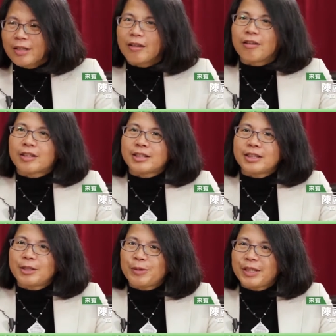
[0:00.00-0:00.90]
好，可
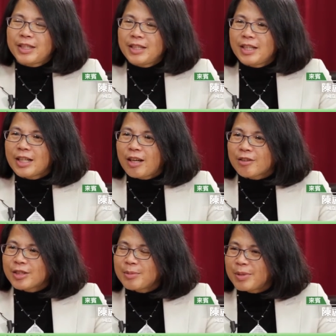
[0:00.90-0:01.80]
是因为第一年
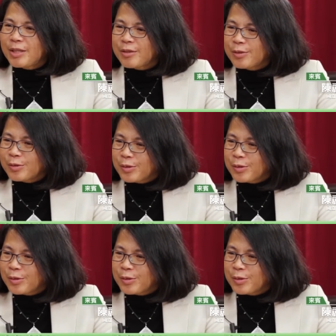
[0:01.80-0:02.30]
考试没有